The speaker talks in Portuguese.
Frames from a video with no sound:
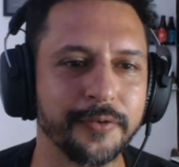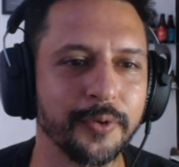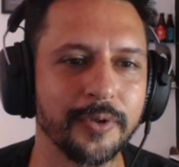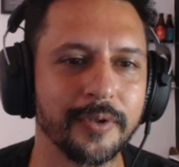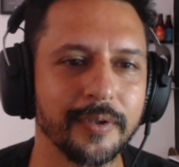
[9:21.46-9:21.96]

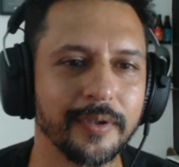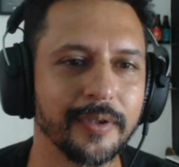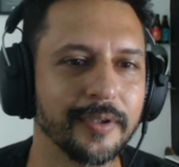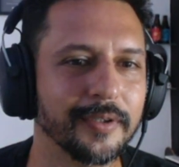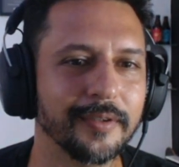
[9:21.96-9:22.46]
For,
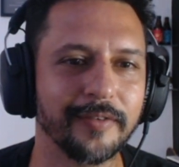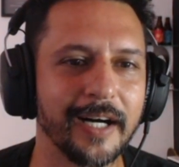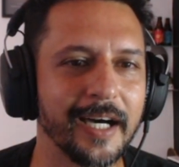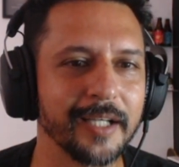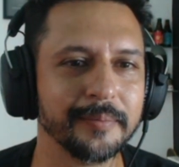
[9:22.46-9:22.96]

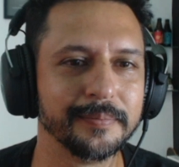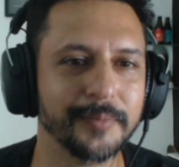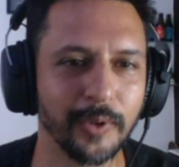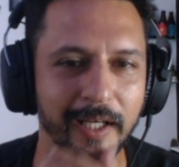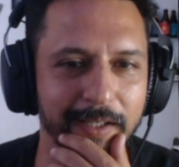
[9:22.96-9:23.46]
vai,
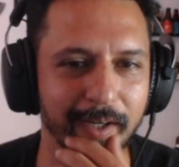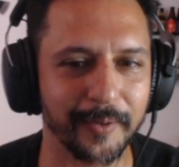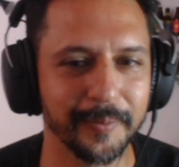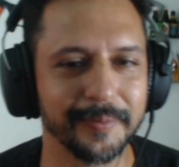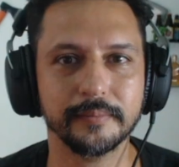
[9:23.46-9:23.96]

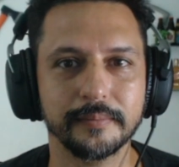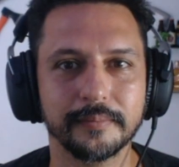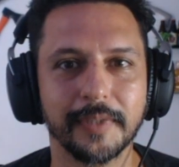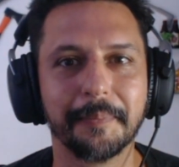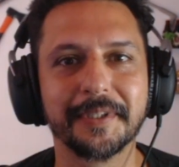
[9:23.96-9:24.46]
molecão.
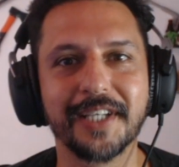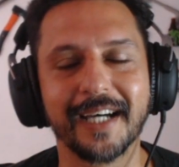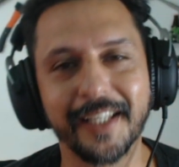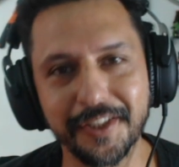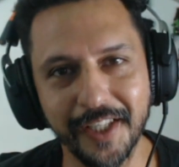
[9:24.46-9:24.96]

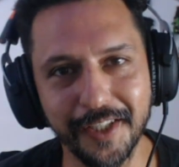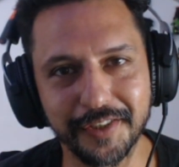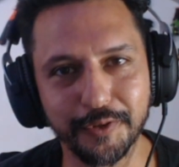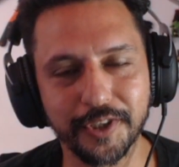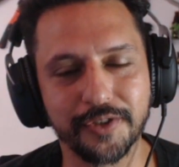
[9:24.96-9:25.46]
Rapaziada, é isso aí. Se
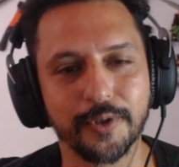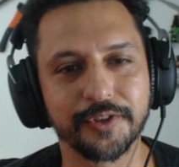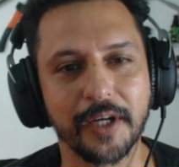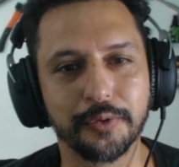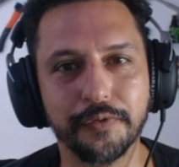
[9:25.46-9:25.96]
vocês
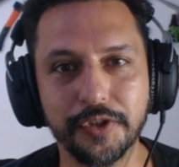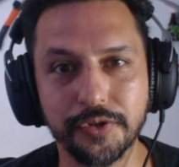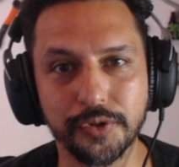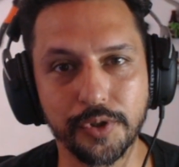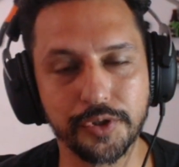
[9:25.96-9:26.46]
gostaram do vídeo
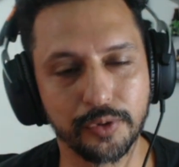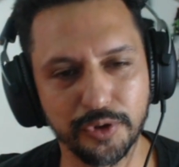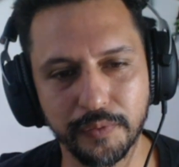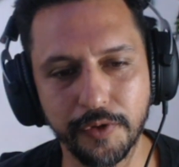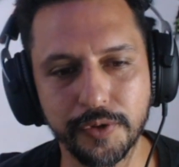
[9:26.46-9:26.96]
de hoje,
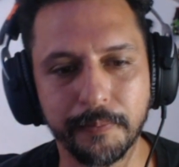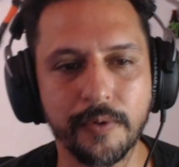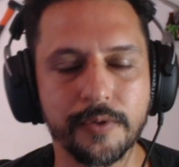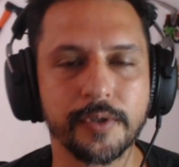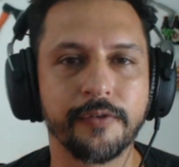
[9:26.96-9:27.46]
trouxe um vídeo um
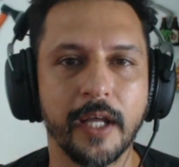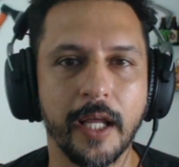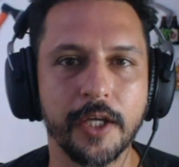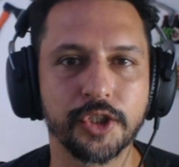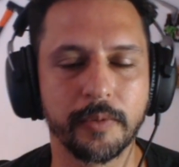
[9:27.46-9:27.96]
pouco
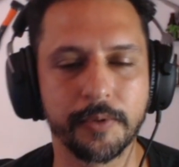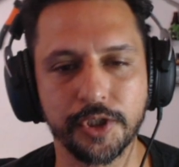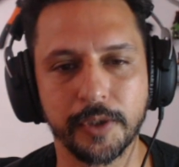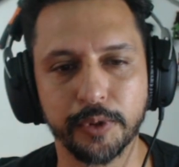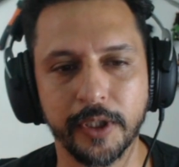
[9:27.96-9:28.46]
diferente, só pra
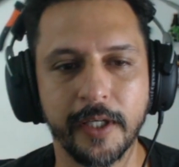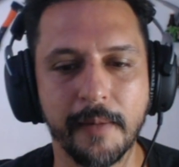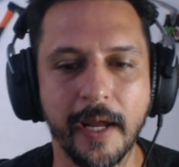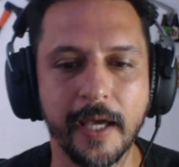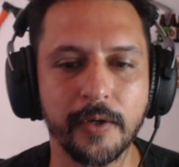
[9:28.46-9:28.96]
gente poder
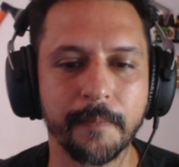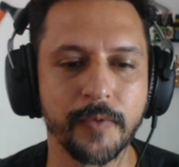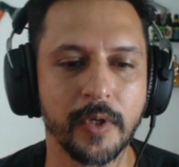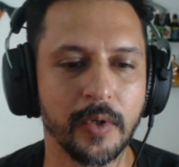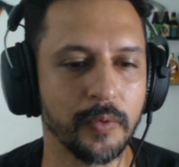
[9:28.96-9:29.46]
quebrar aí
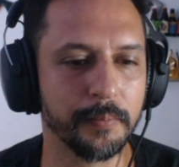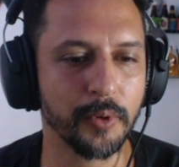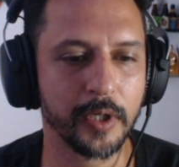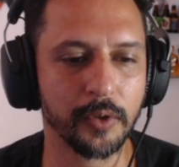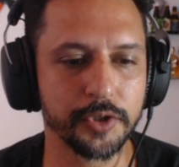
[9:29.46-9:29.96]
um
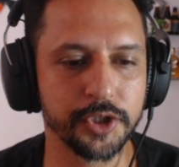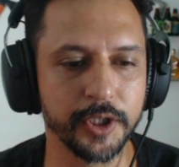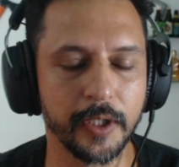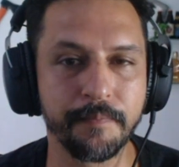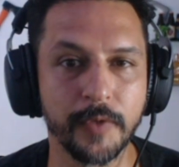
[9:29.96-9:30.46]
pouco a
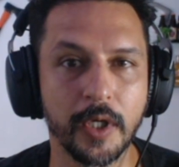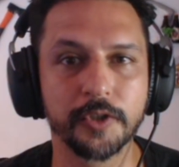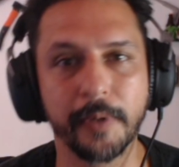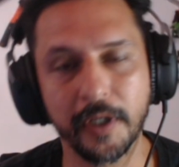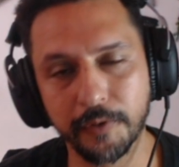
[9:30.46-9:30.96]
rotina.
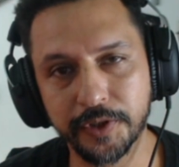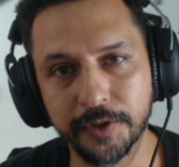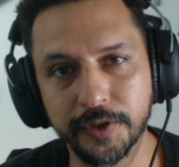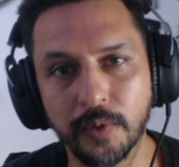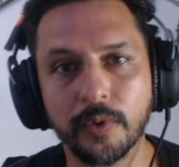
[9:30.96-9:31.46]
Espero que vocês
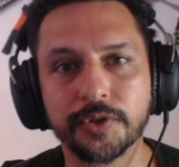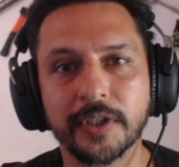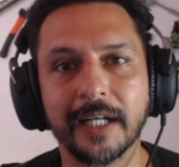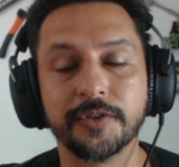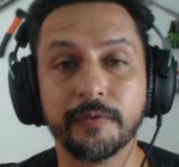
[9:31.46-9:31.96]
tenham
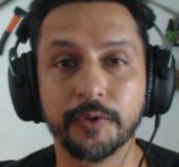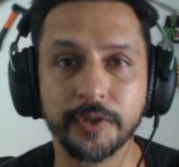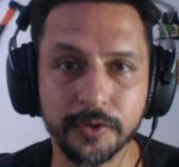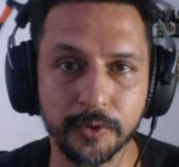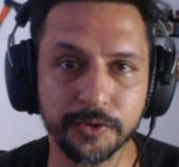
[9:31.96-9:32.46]
gostado. Se
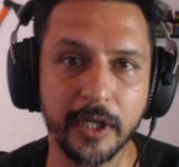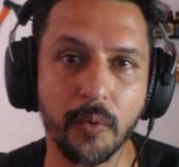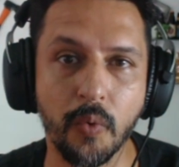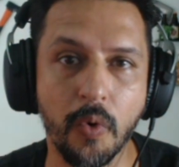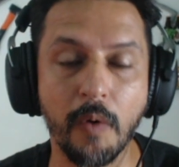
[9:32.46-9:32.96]
vocês gostaram,
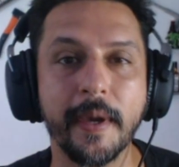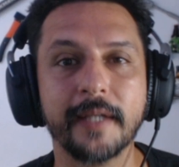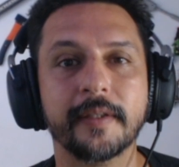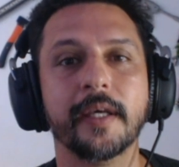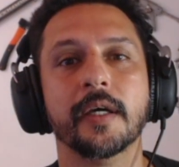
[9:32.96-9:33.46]

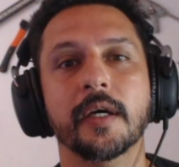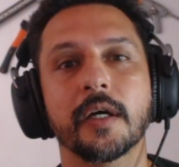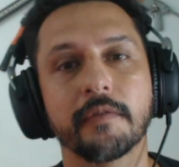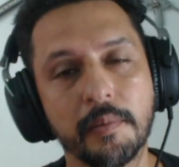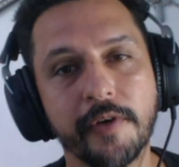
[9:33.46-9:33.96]
comentem.
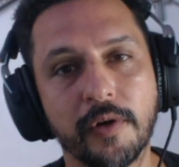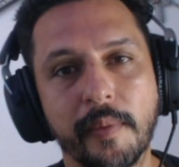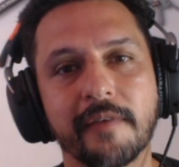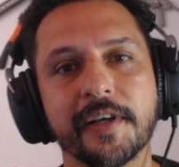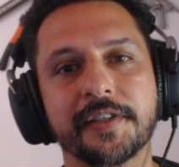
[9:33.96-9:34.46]
Vamos ver como é
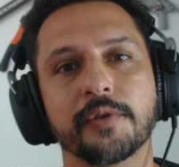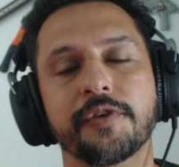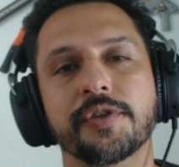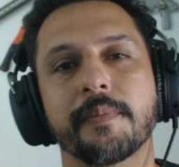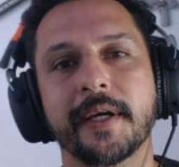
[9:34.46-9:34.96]
que vai ser o
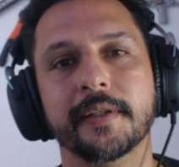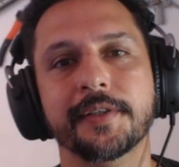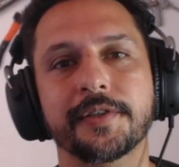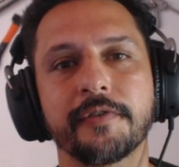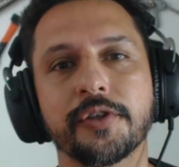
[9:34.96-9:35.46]
feedback
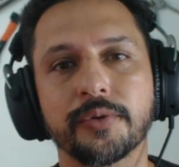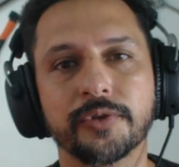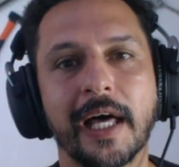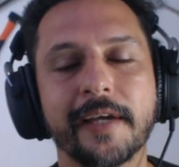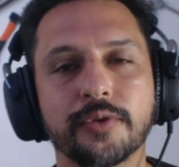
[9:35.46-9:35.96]
desse vídeo, os
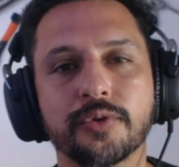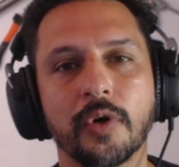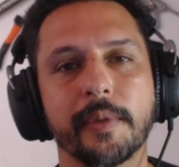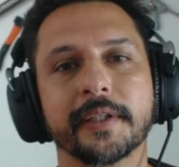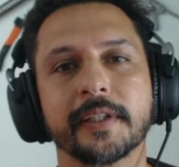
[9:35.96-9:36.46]
likes, os
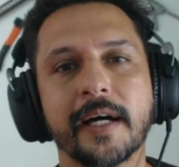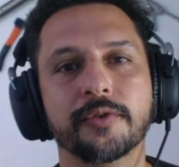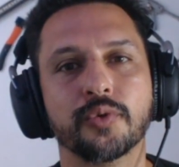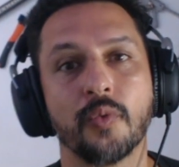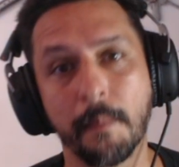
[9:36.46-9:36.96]

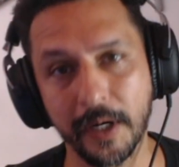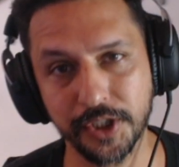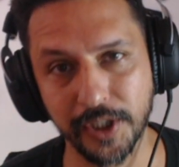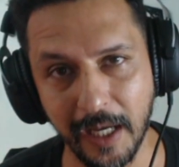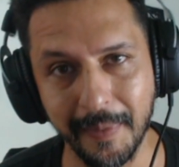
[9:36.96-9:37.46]
comentários,
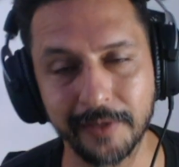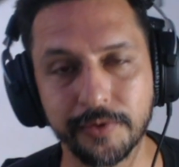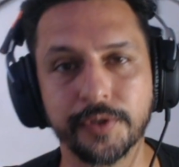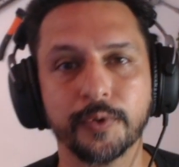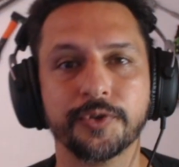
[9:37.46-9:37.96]
compartilhamento
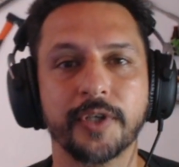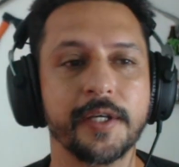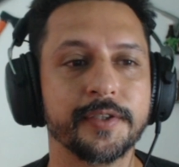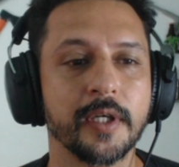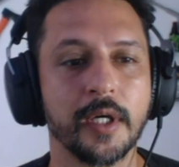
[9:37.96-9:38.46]
de
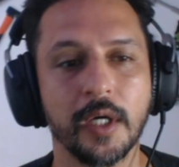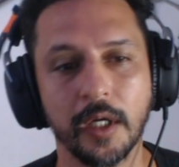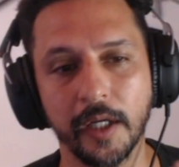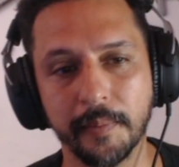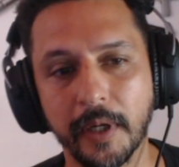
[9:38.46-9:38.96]
vocês.
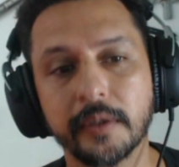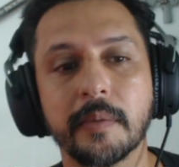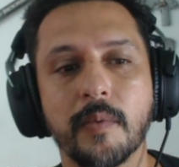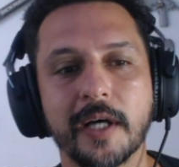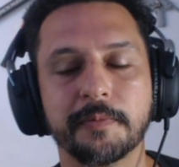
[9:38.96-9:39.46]
Lembrando,
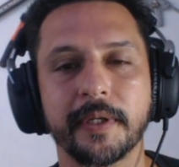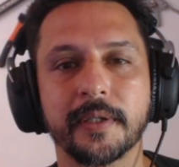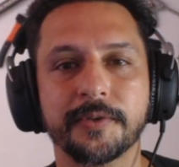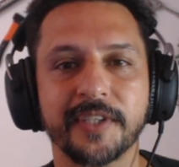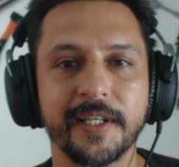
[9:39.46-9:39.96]
estamos quase
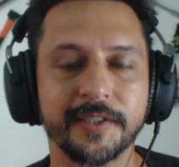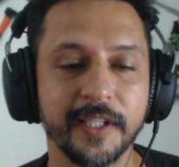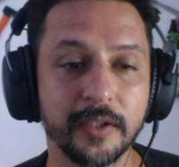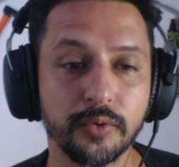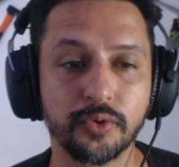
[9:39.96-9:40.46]
pegando
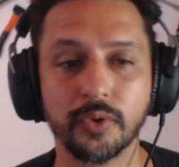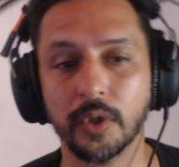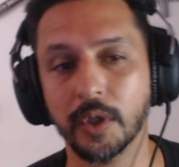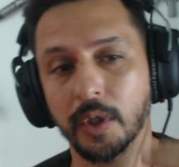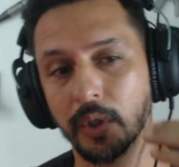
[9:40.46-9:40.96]

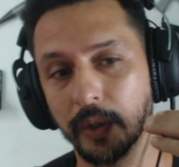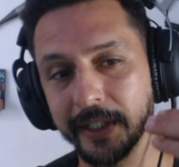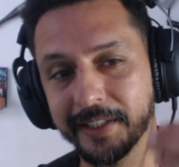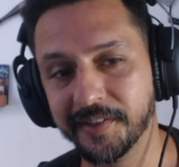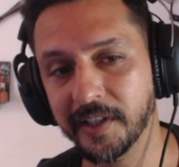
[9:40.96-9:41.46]

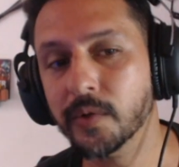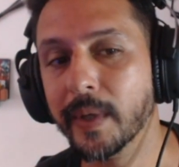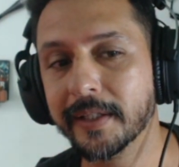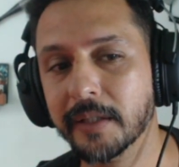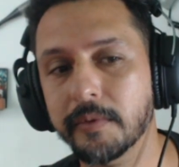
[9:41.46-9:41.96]

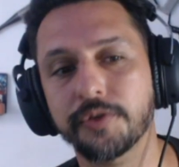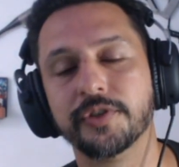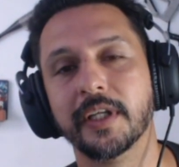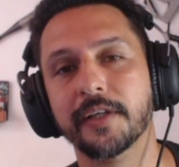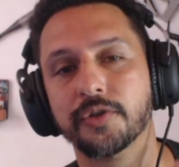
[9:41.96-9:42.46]
650 mil
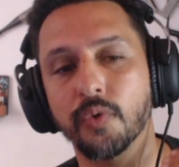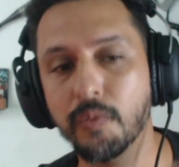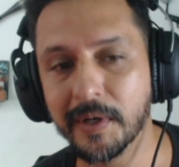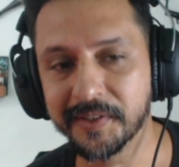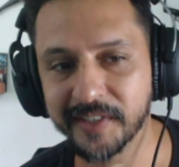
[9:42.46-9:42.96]
inscritos,
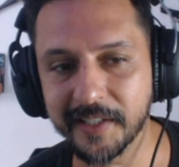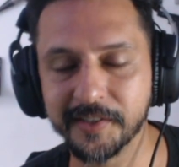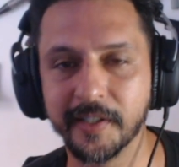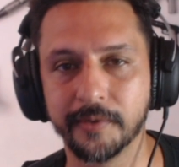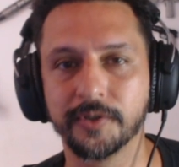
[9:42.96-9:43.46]
rumo a
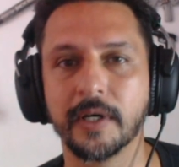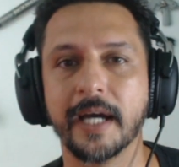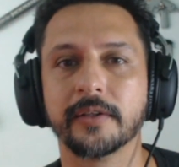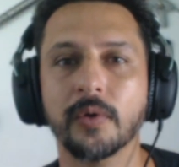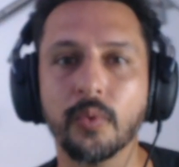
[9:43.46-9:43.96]
700k,
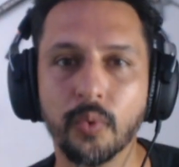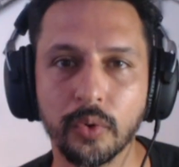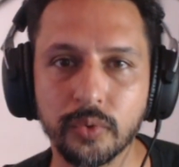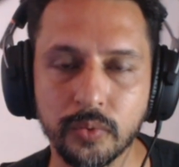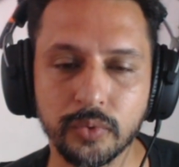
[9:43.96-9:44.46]
então
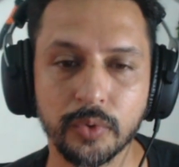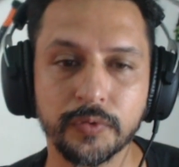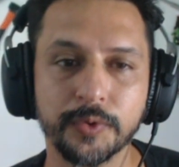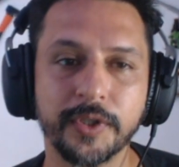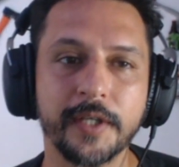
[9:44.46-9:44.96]
conto com todos
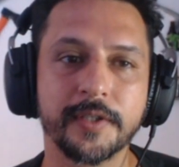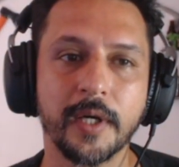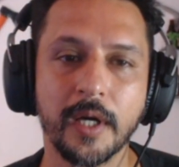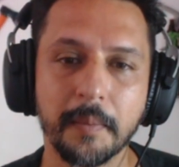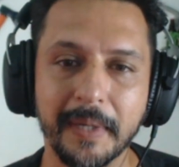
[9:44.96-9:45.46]
vocês.
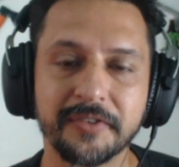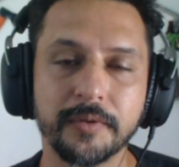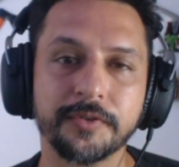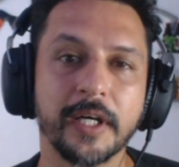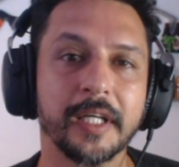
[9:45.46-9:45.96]
Passa no
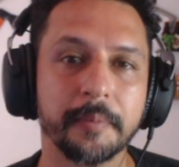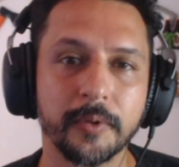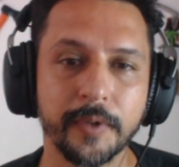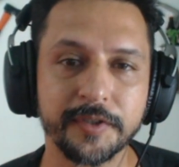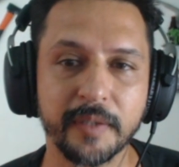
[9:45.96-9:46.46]
Instagram para
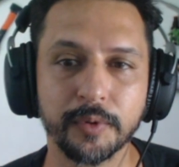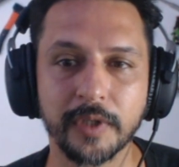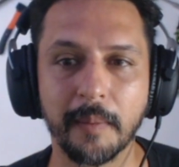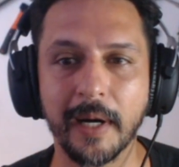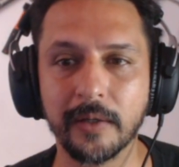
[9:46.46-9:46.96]
conhecer meu
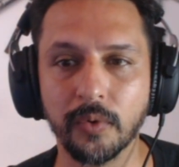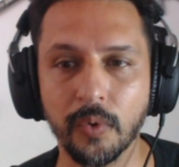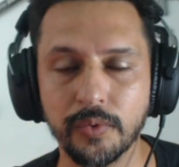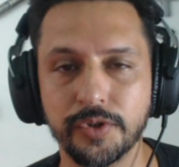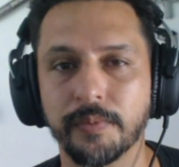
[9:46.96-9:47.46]
trabalho
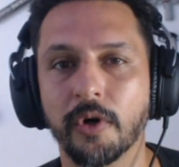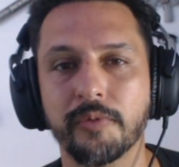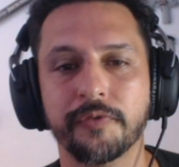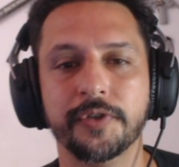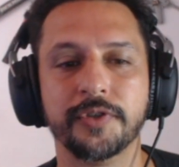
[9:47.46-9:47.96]
ou de Bob
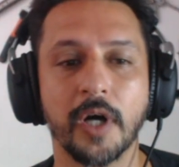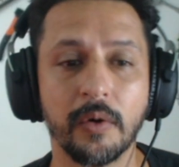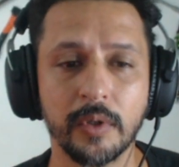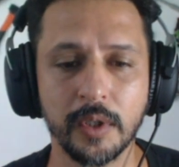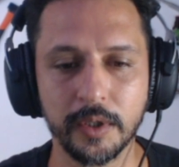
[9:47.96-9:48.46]

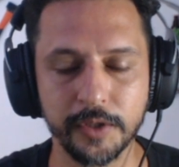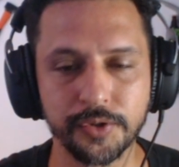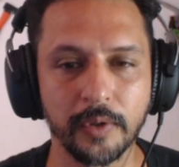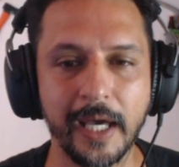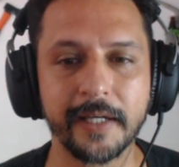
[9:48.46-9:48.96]
Oficial. Deixa o
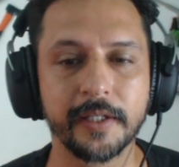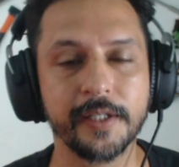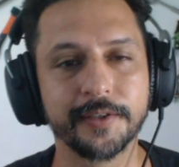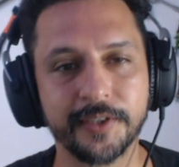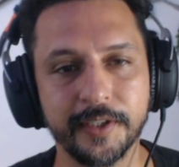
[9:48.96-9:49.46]
like aqui,
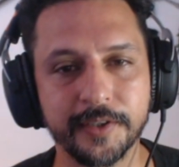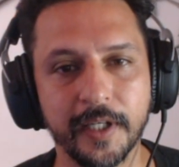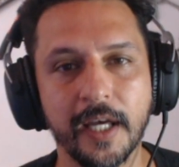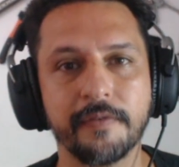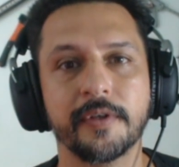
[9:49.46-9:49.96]
se
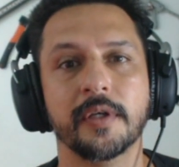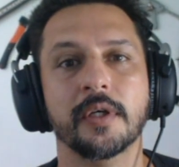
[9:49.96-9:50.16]
inscreve.